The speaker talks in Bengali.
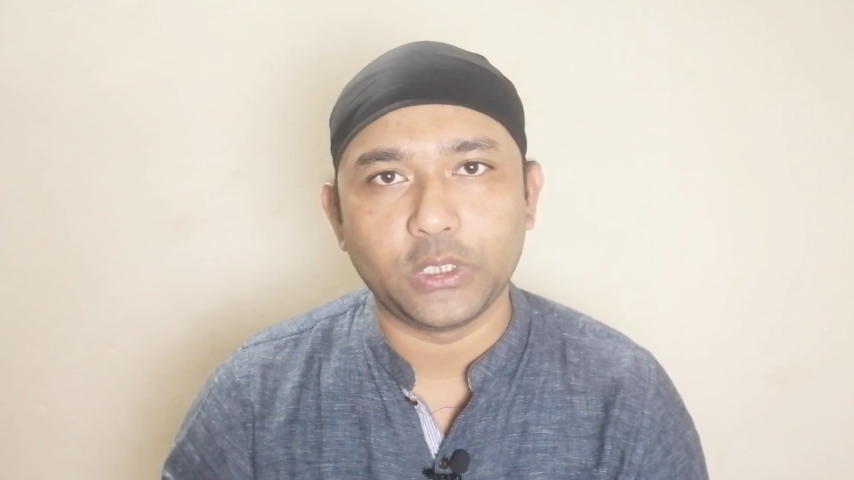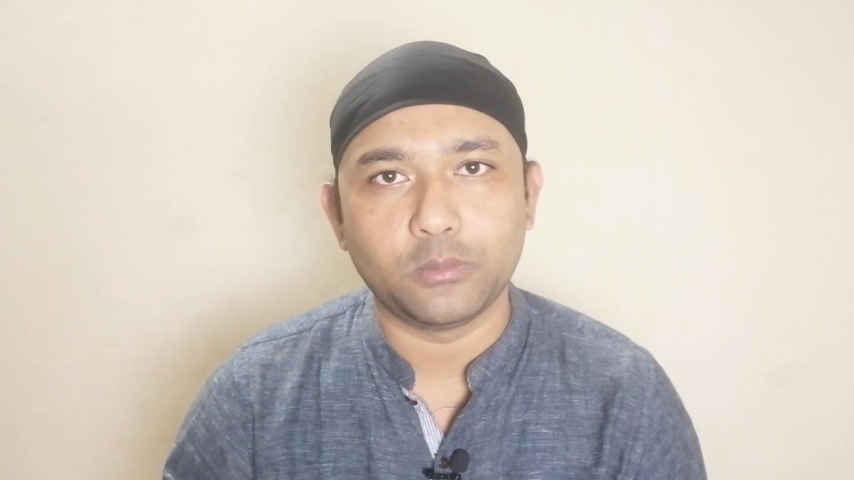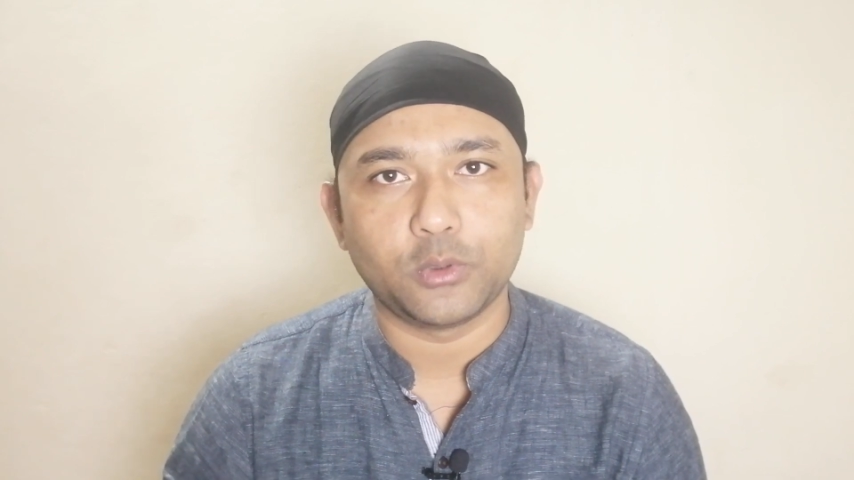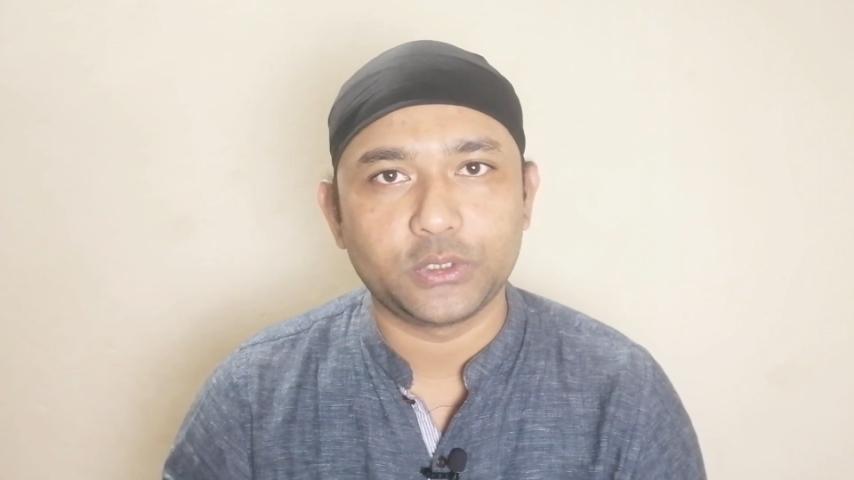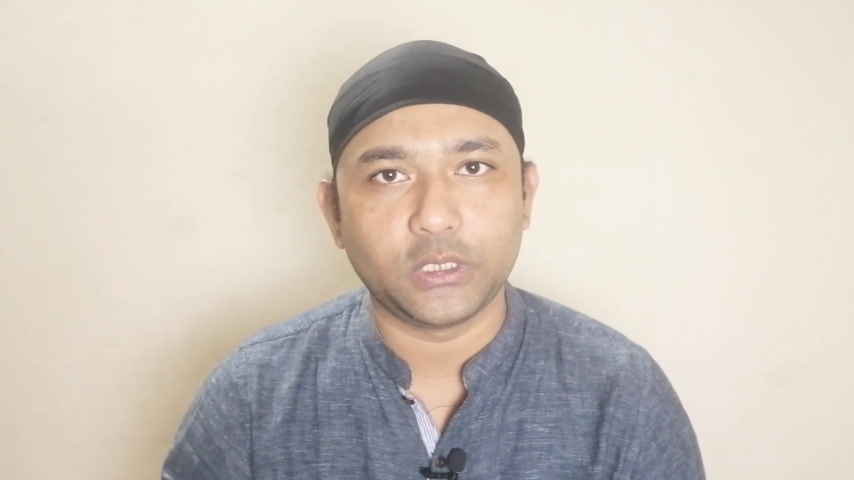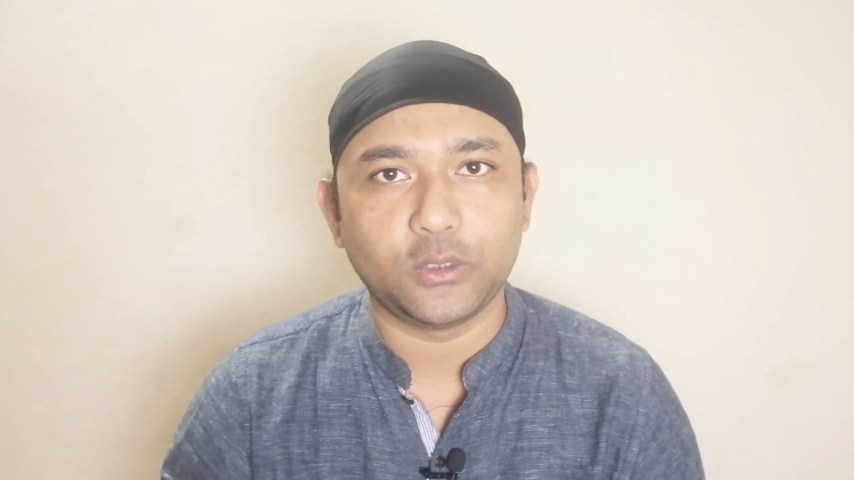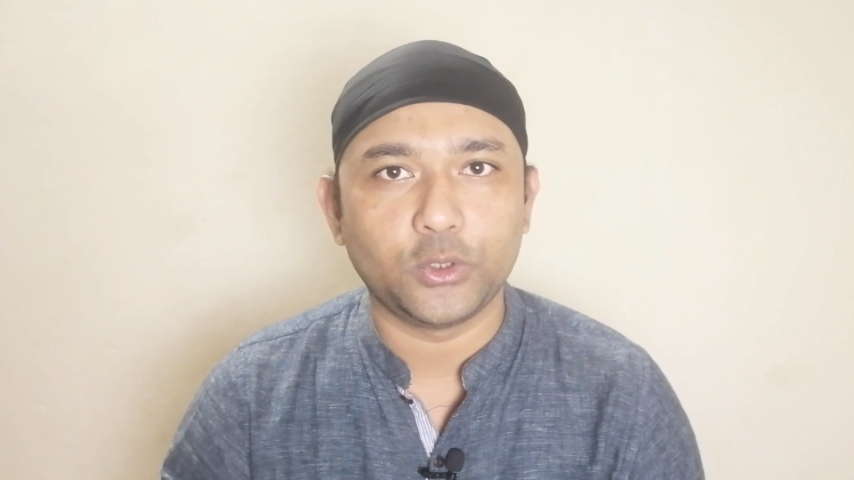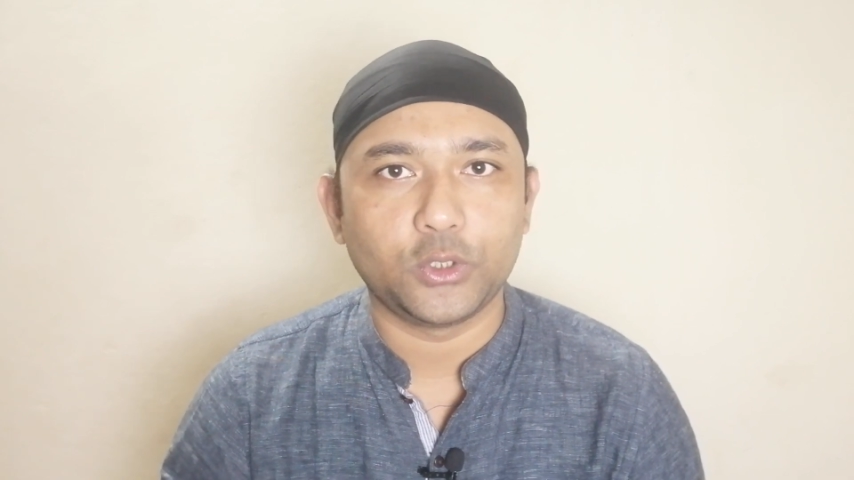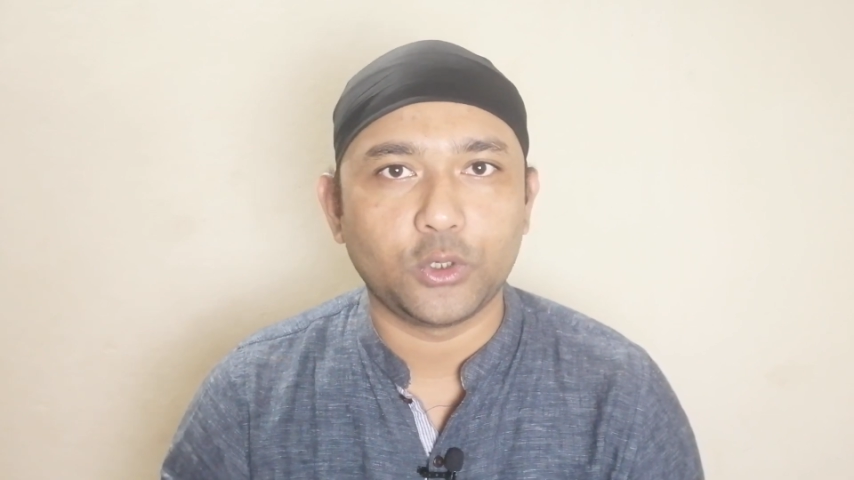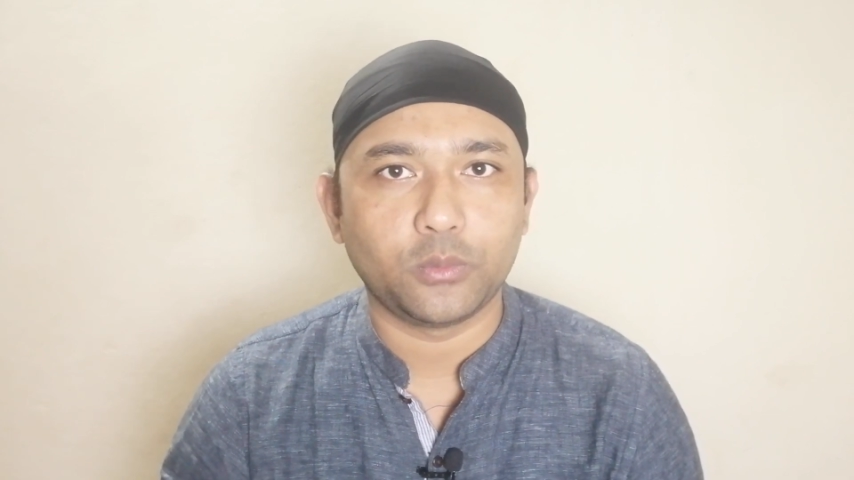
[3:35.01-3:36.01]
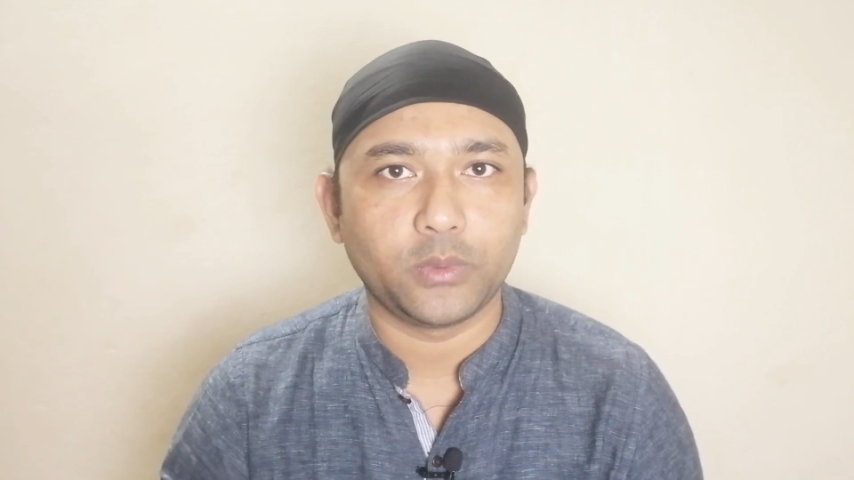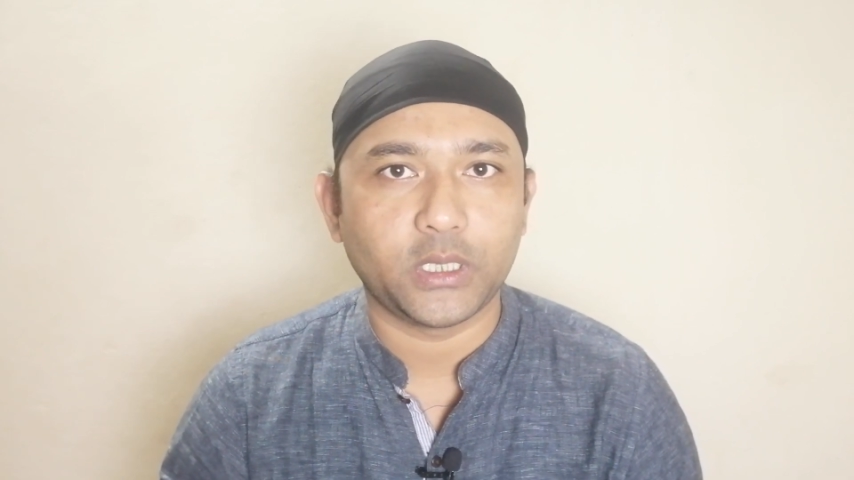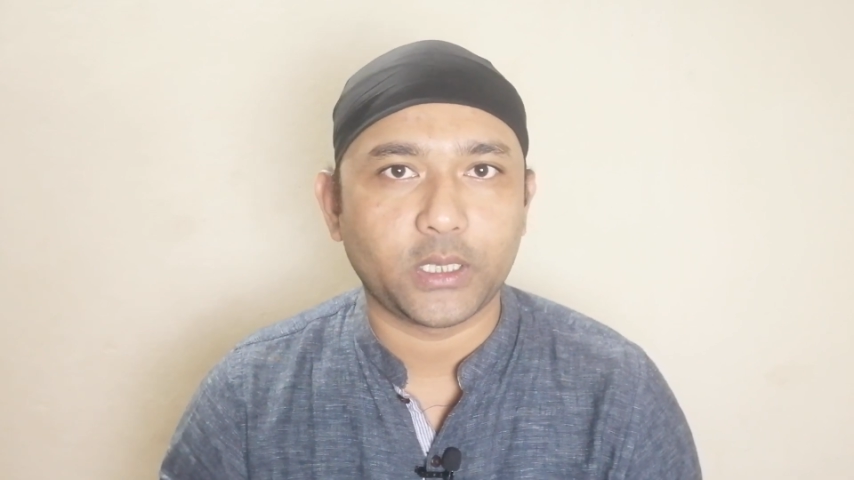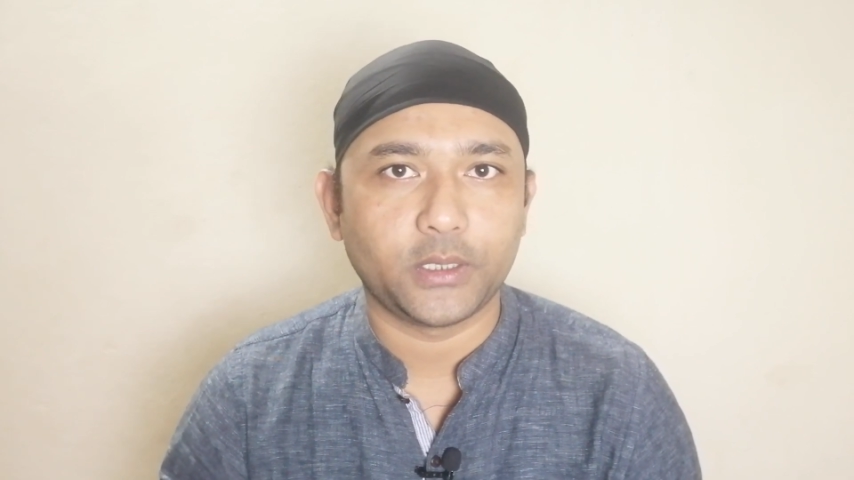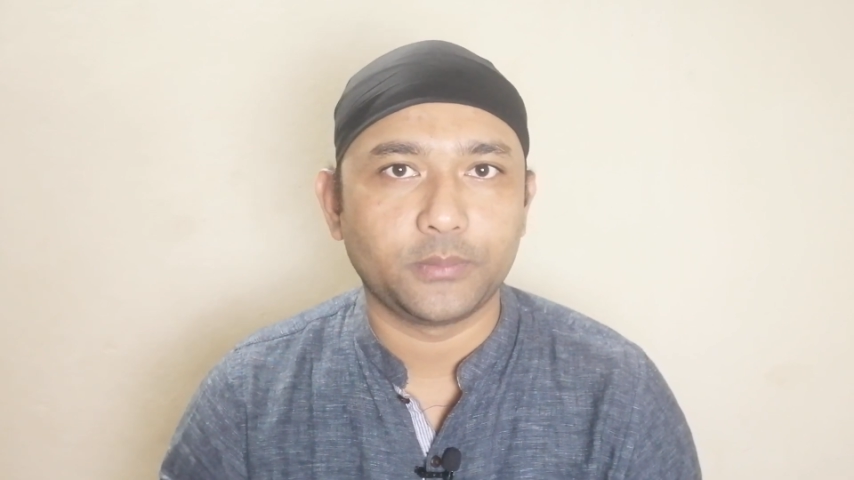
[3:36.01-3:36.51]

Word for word: নির্ভরশীল হইতে হবে তাকে